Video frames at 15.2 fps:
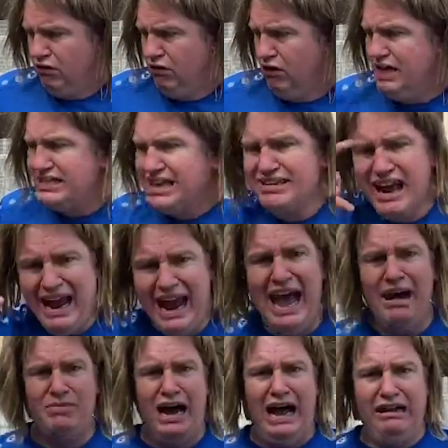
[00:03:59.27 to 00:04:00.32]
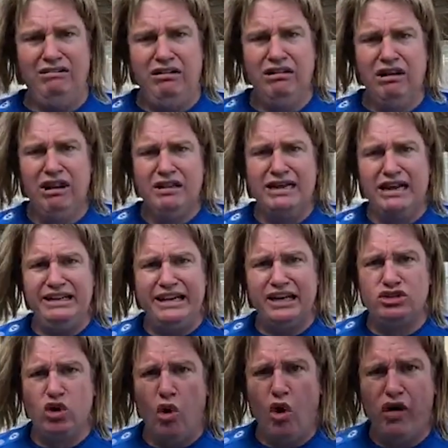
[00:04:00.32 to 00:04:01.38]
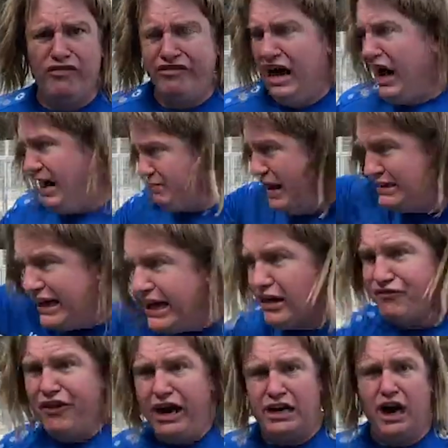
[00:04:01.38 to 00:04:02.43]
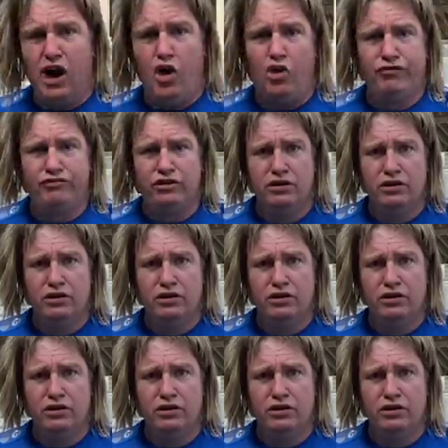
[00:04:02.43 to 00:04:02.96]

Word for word: Und jetzt hat der Hermann, der dicke Doof, hat mein Ticket verkauft.